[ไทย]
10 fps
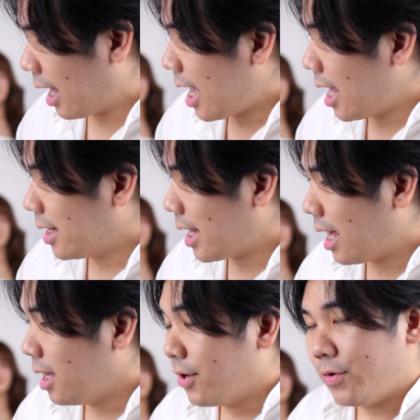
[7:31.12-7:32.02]
งๆ ได้เลยนะ
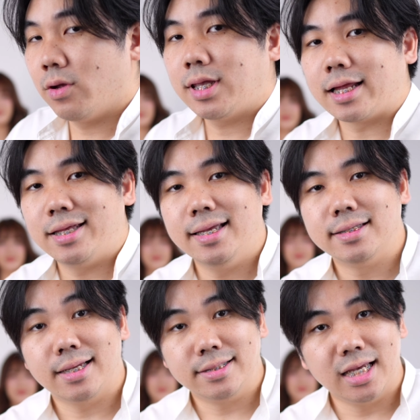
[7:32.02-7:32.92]
นอกจากที่
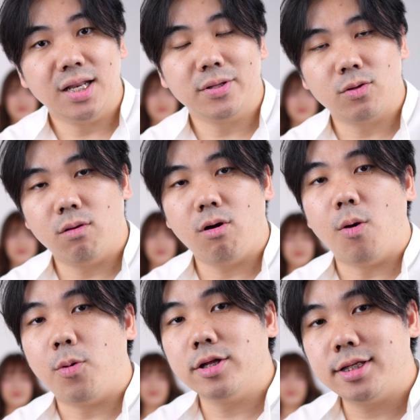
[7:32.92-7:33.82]
จะเจนเป็นตัวของ
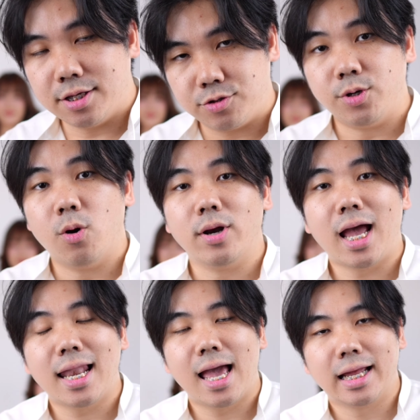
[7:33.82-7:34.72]
Portrait Studio
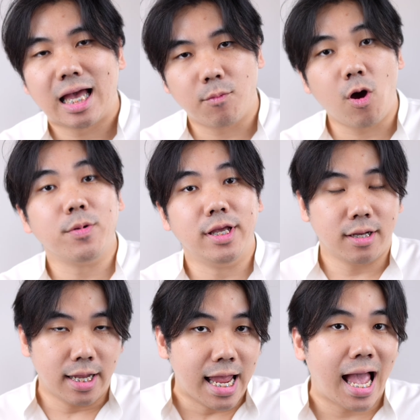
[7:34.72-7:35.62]
ได้แล้วนะครับ รอบนี้
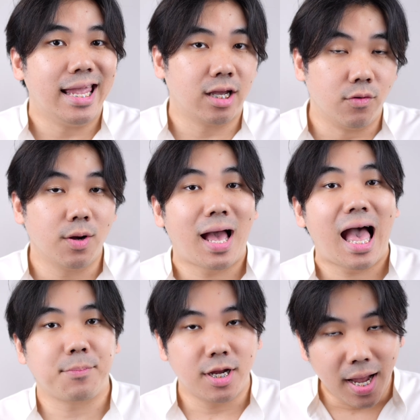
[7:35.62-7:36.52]
AI เกี่ยวกับเรื่อง
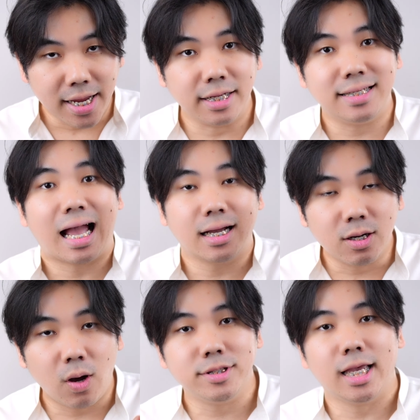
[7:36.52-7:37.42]
ภาพขึ้นมาอีกหนึ่งอย่าง คื
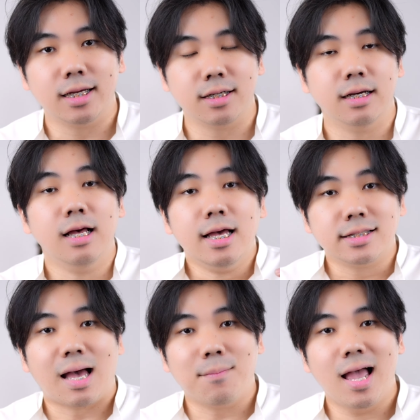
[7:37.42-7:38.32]
อความเจ๋งก็คือ
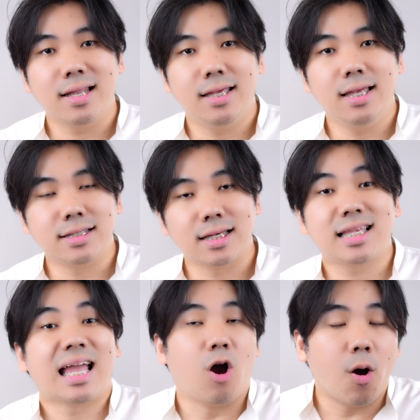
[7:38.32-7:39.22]
สามารถที่จะ
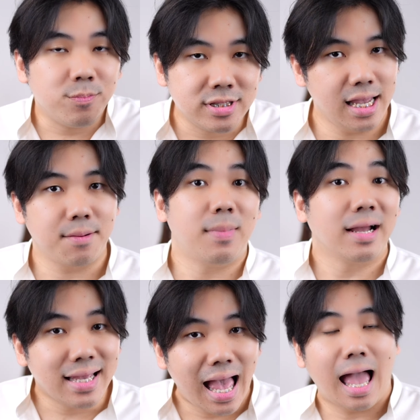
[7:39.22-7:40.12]
ใส่ออบเจกต์บา
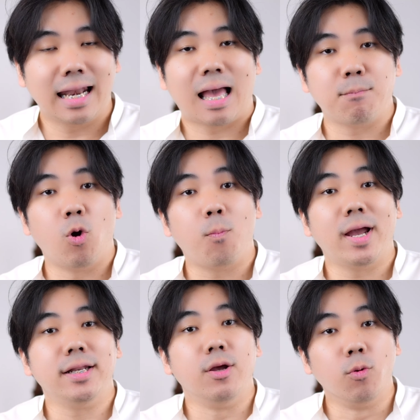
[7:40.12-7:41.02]
งอย่างนะครับ ลงไป
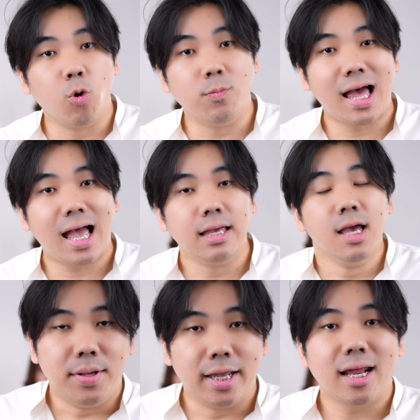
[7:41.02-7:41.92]
ในรูปได้
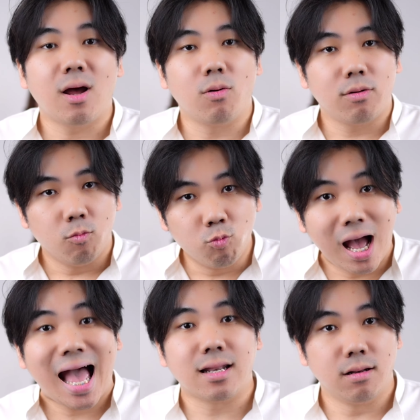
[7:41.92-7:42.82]
เพียงแค่เรา
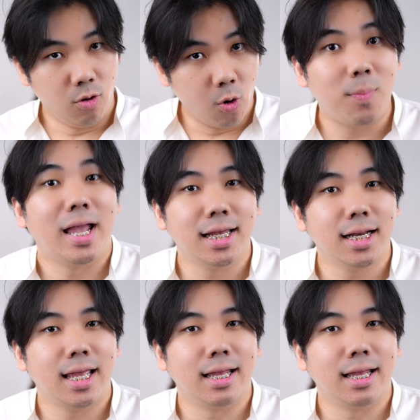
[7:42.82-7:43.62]
วาดลงไปแค่นั้นเอ